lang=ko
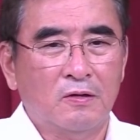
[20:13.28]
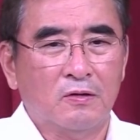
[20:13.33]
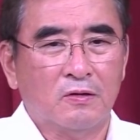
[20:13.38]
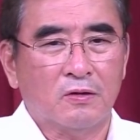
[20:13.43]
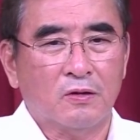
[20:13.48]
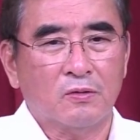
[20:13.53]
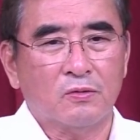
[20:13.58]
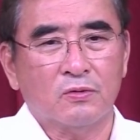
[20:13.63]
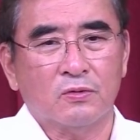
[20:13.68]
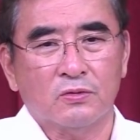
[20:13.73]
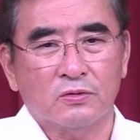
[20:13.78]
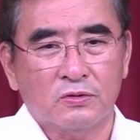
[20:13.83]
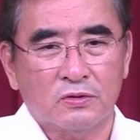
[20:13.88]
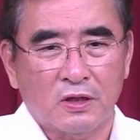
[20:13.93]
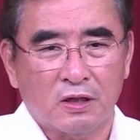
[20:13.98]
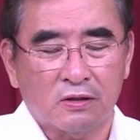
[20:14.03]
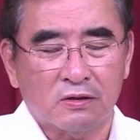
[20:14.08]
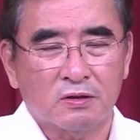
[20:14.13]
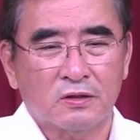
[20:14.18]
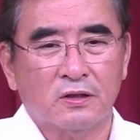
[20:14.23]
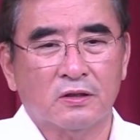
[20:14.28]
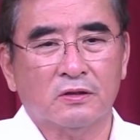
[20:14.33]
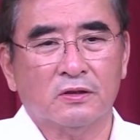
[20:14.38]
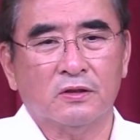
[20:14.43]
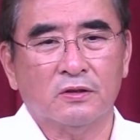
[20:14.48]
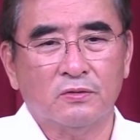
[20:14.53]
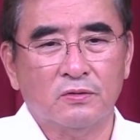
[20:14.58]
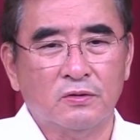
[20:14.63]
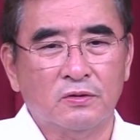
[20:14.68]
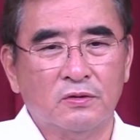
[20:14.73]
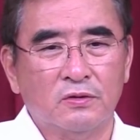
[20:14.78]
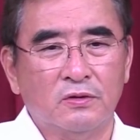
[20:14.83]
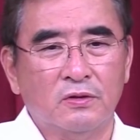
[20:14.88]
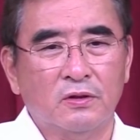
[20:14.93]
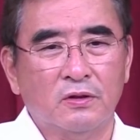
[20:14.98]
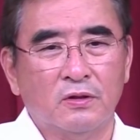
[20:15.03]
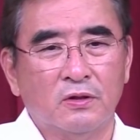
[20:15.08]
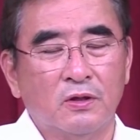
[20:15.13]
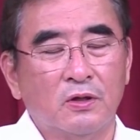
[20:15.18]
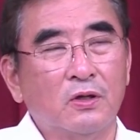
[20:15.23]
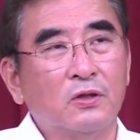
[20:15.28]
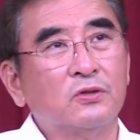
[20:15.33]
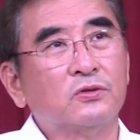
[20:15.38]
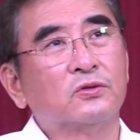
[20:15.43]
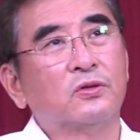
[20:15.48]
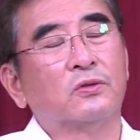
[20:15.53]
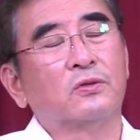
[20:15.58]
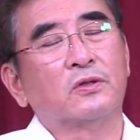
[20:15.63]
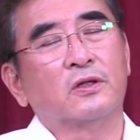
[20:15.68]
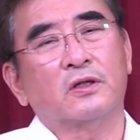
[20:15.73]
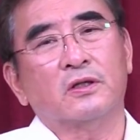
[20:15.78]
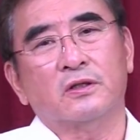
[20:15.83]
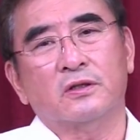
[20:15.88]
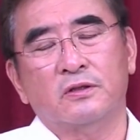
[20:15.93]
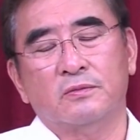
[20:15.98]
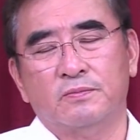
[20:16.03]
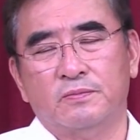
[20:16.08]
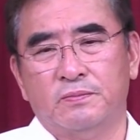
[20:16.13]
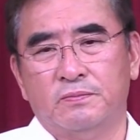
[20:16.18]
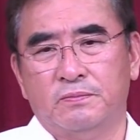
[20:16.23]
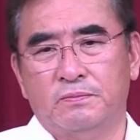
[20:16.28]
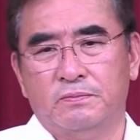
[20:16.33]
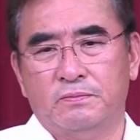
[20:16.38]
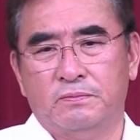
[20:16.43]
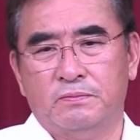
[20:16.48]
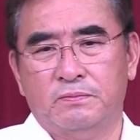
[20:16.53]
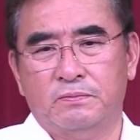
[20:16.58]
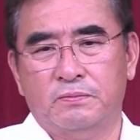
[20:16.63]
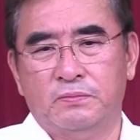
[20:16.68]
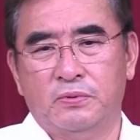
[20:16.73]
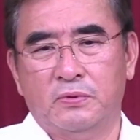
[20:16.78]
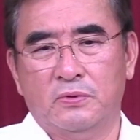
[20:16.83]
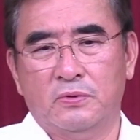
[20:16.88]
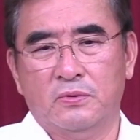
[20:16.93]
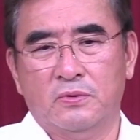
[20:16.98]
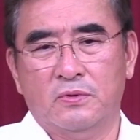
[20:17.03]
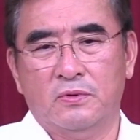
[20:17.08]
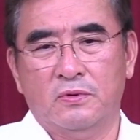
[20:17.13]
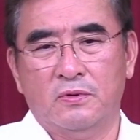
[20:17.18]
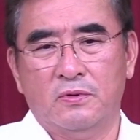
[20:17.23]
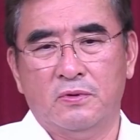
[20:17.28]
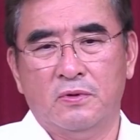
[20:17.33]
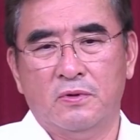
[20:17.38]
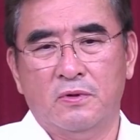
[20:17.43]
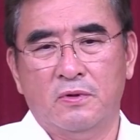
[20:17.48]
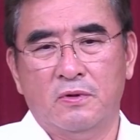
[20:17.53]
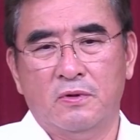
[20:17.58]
라고 달을 가리키고 있는데 손가락을 보고